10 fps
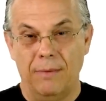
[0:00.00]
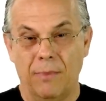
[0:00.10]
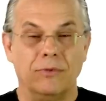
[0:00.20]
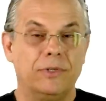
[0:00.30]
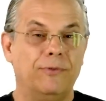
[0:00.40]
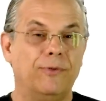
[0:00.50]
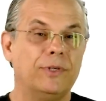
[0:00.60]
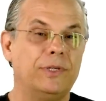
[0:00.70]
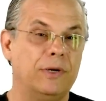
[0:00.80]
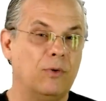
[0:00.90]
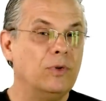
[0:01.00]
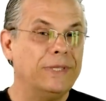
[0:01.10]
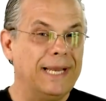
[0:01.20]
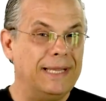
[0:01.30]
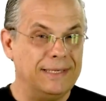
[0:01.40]
Bom, se fosse
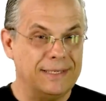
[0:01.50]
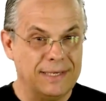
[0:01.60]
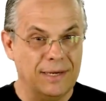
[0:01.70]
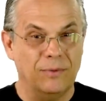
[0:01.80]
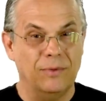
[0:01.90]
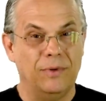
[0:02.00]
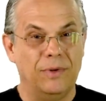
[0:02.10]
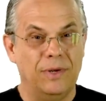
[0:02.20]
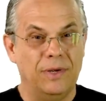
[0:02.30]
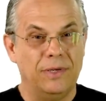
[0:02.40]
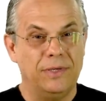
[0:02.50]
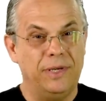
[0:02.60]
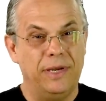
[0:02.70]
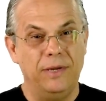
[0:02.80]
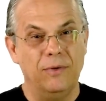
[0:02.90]
contradição,
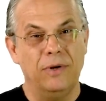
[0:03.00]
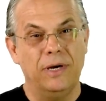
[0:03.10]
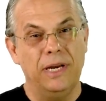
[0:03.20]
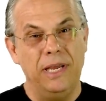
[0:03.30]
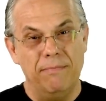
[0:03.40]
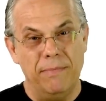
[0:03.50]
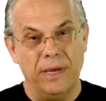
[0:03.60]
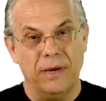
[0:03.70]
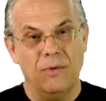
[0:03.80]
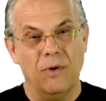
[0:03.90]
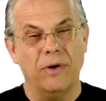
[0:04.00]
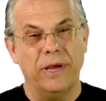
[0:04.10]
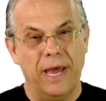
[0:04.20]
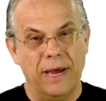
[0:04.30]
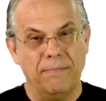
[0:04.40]
seria um crime
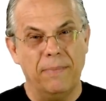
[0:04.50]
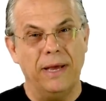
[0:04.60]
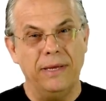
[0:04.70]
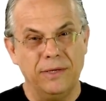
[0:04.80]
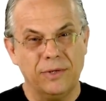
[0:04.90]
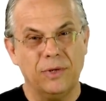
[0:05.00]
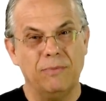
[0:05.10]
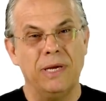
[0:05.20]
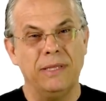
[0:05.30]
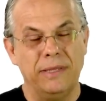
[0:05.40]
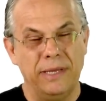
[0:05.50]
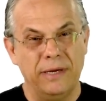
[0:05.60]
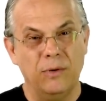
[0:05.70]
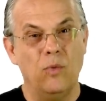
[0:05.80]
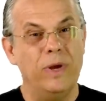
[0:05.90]
qualquer país
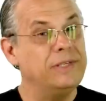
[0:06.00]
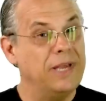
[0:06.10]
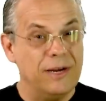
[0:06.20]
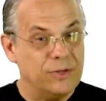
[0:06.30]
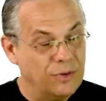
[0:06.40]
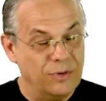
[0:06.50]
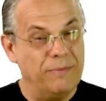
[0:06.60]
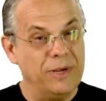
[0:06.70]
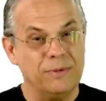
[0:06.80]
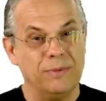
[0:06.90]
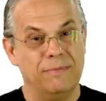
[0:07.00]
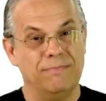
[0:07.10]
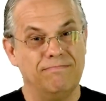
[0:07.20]
manter um exército, não é mesmo?